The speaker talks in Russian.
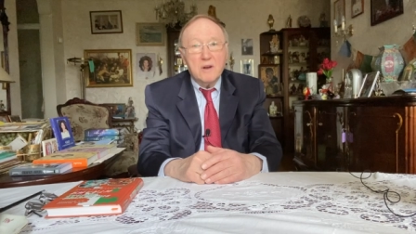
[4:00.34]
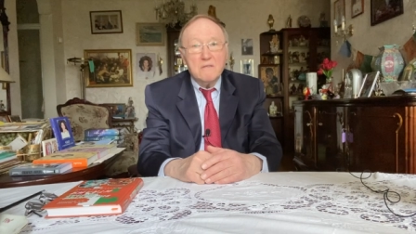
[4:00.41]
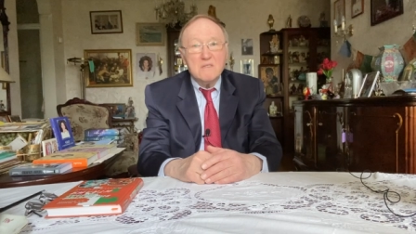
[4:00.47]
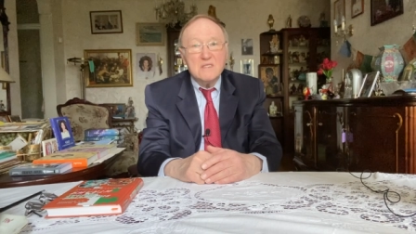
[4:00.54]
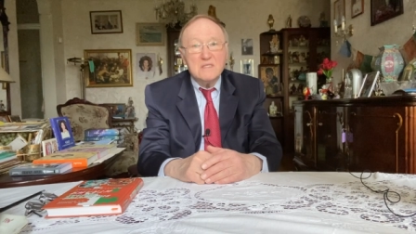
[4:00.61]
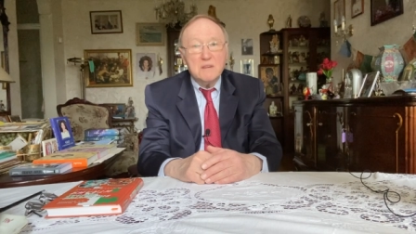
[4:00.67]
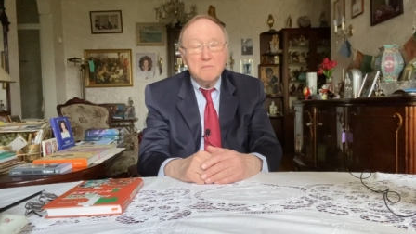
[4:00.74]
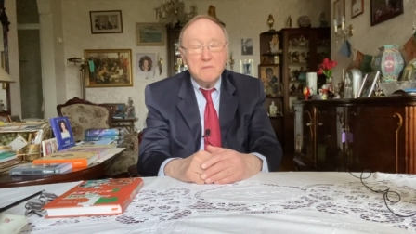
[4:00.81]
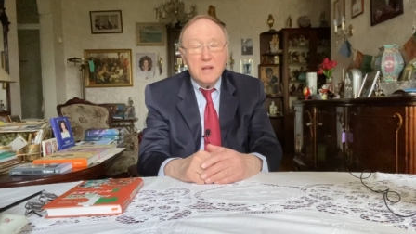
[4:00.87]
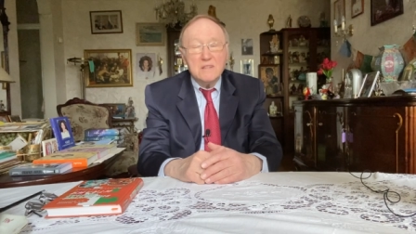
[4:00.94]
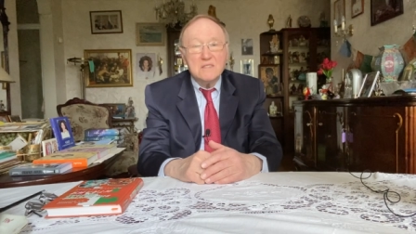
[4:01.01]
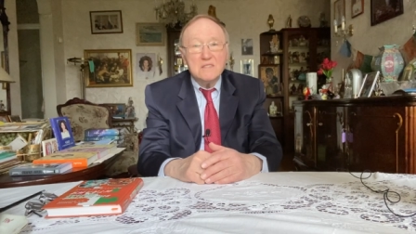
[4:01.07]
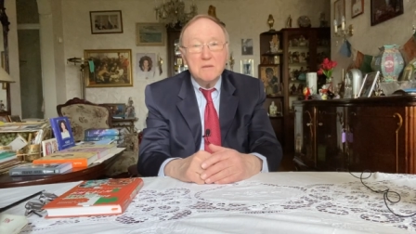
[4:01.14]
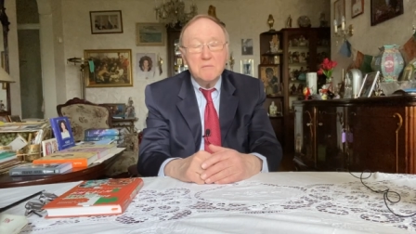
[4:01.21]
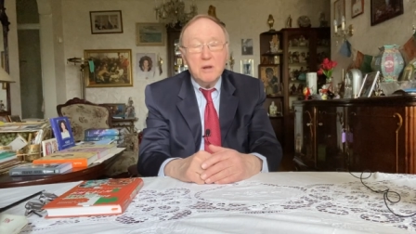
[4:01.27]

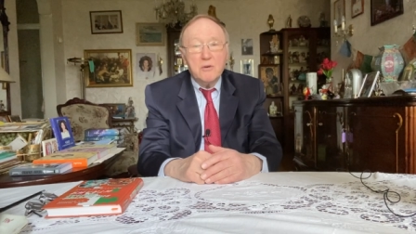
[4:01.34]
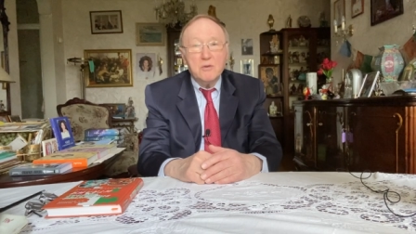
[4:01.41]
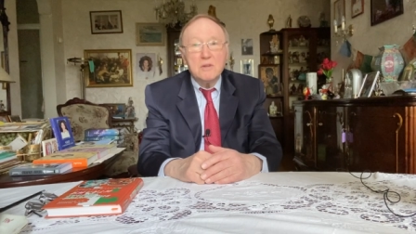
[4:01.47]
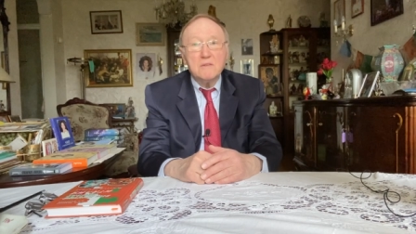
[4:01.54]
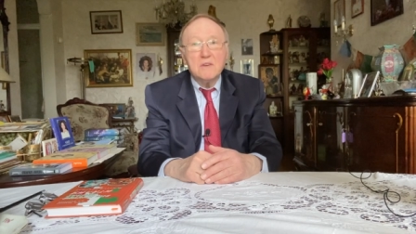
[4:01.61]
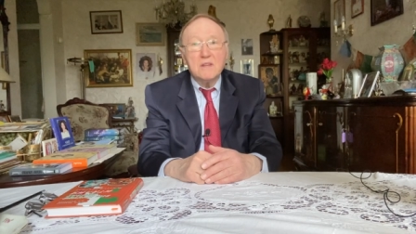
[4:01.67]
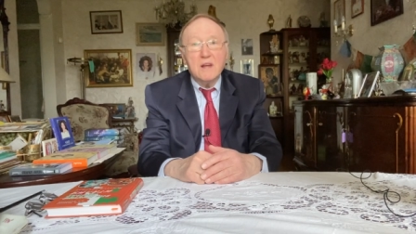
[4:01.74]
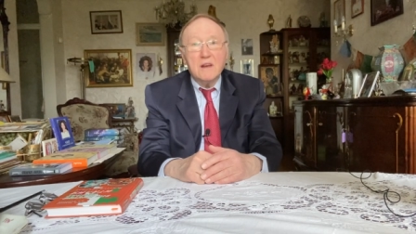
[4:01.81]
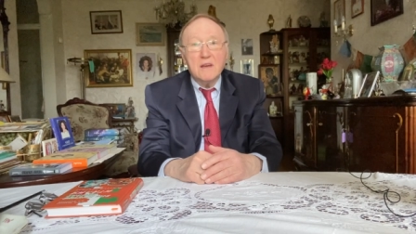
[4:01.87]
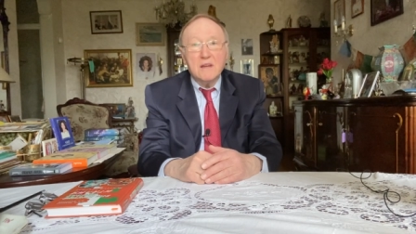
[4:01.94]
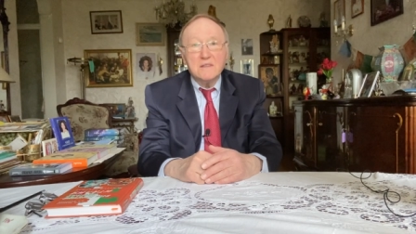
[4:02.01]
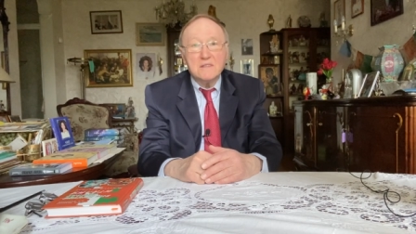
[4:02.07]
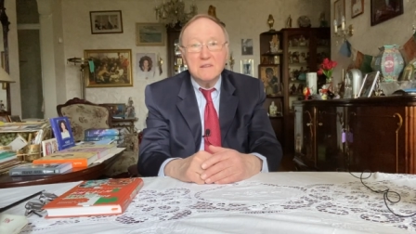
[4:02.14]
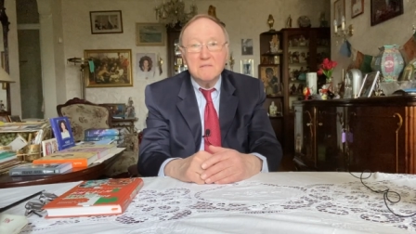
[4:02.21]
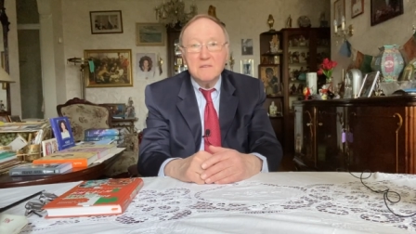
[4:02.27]
18 миллионов
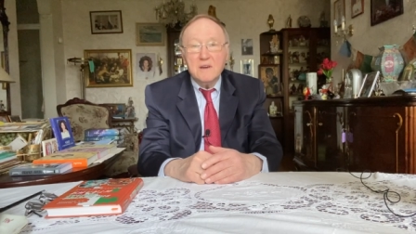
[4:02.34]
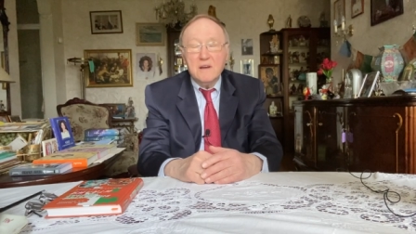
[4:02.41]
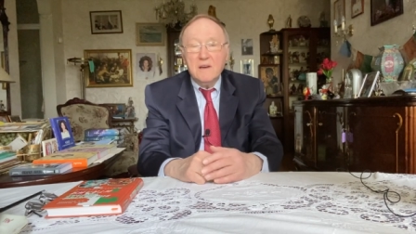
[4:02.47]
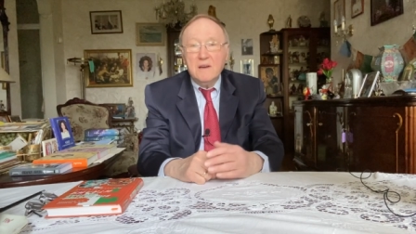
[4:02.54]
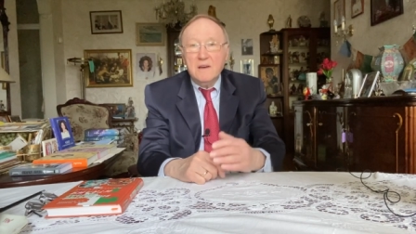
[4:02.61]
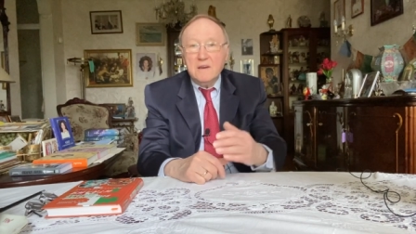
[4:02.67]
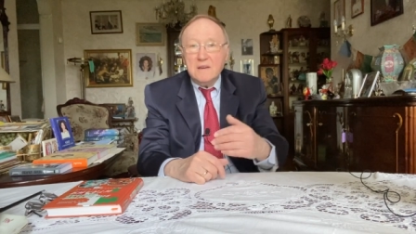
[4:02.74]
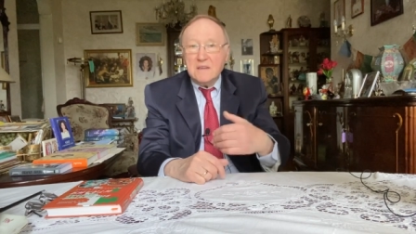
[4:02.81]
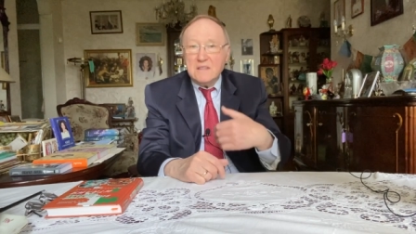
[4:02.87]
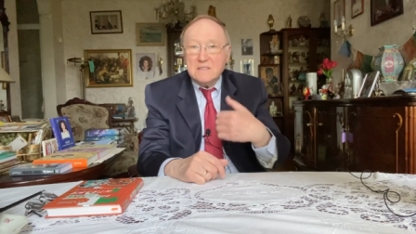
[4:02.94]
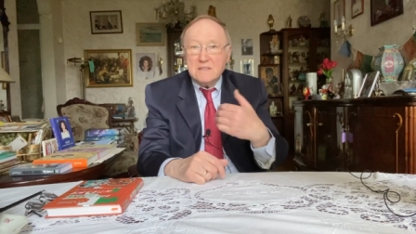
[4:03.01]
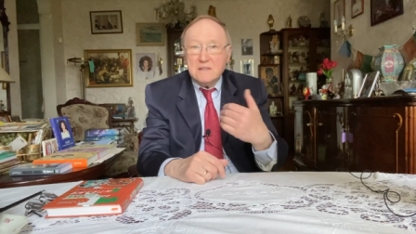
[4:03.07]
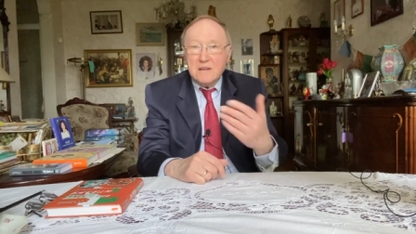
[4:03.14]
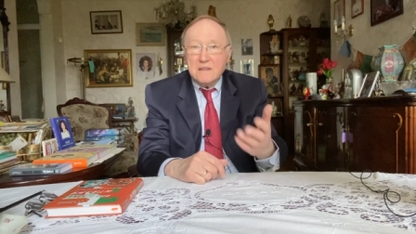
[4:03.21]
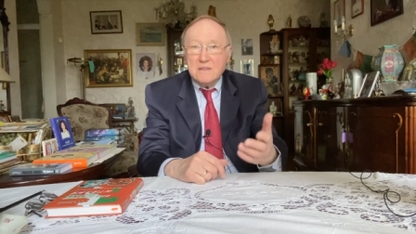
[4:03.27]
итальянцев
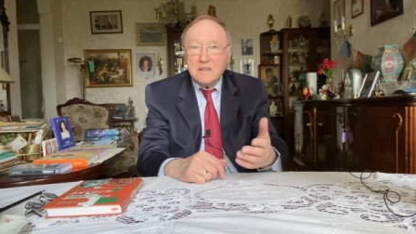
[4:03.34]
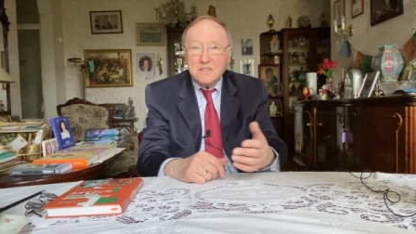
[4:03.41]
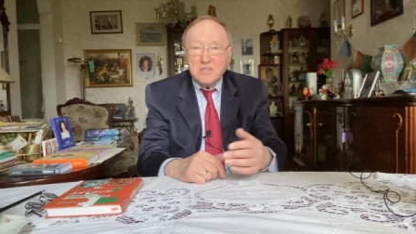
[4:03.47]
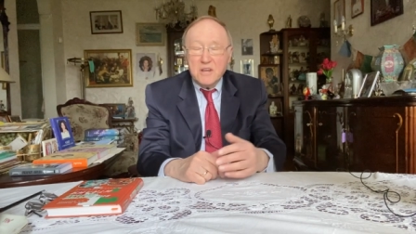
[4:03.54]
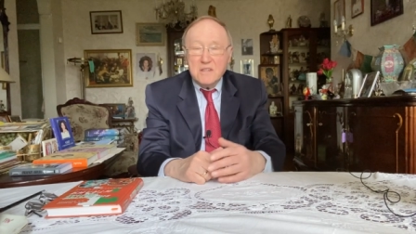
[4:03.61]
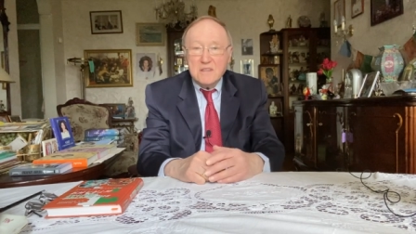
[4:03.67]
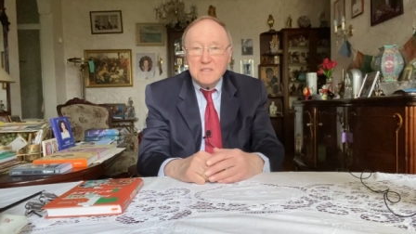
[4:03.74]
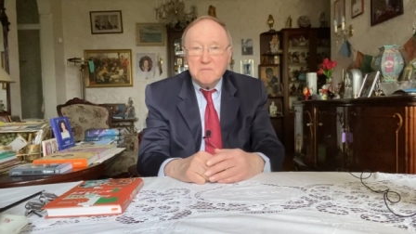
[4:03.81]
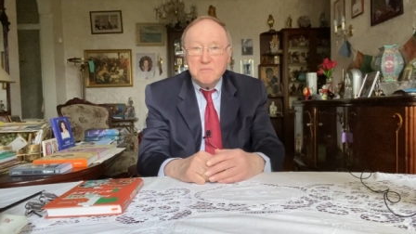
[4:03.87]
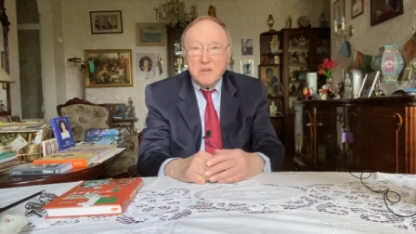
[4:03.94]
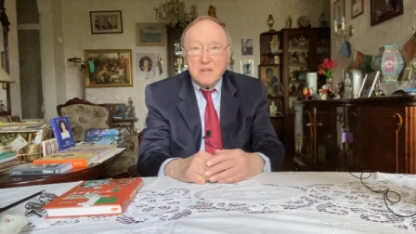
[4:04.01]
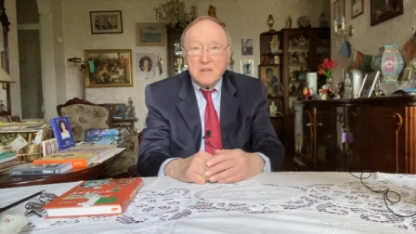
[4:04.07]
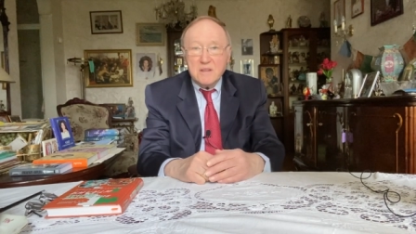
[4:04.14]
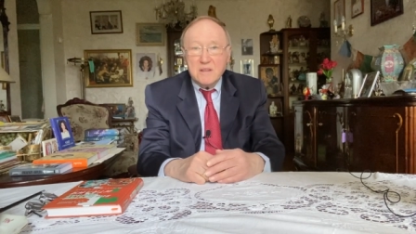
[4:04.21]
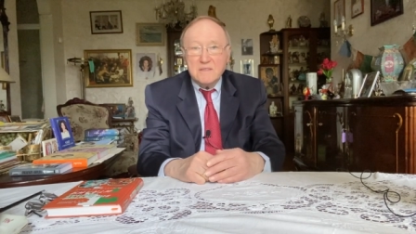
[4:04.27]
из, отношение
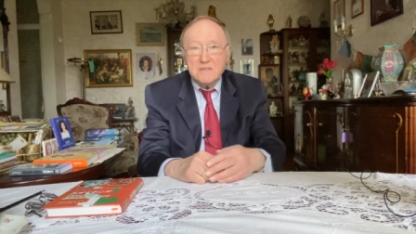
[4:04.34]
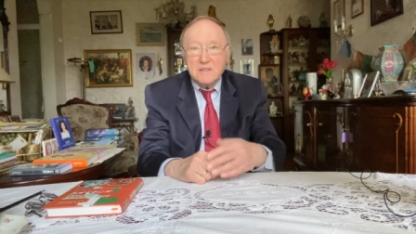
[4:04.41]
изменилось.